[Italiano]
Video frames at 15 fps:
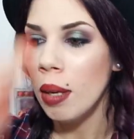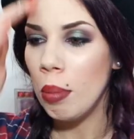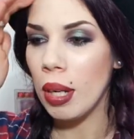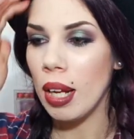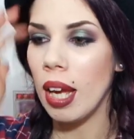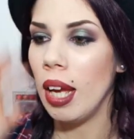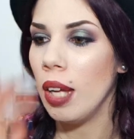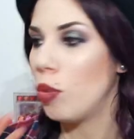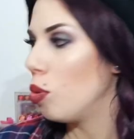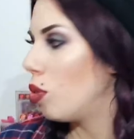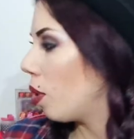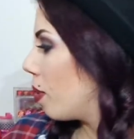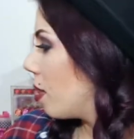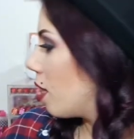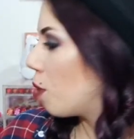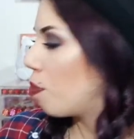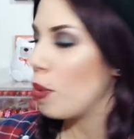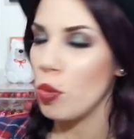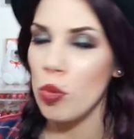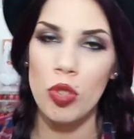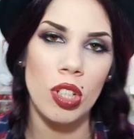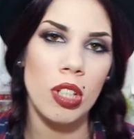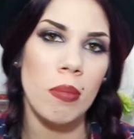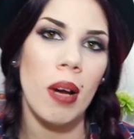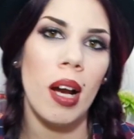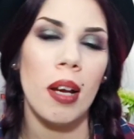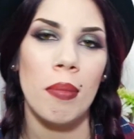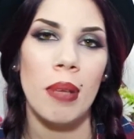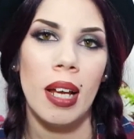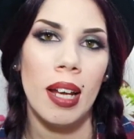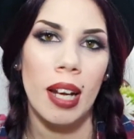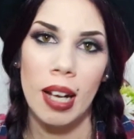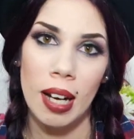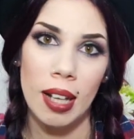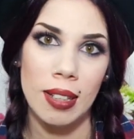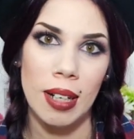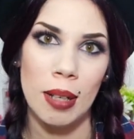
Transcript: perché tutta questa spesuccia di MAC me l'ha regalata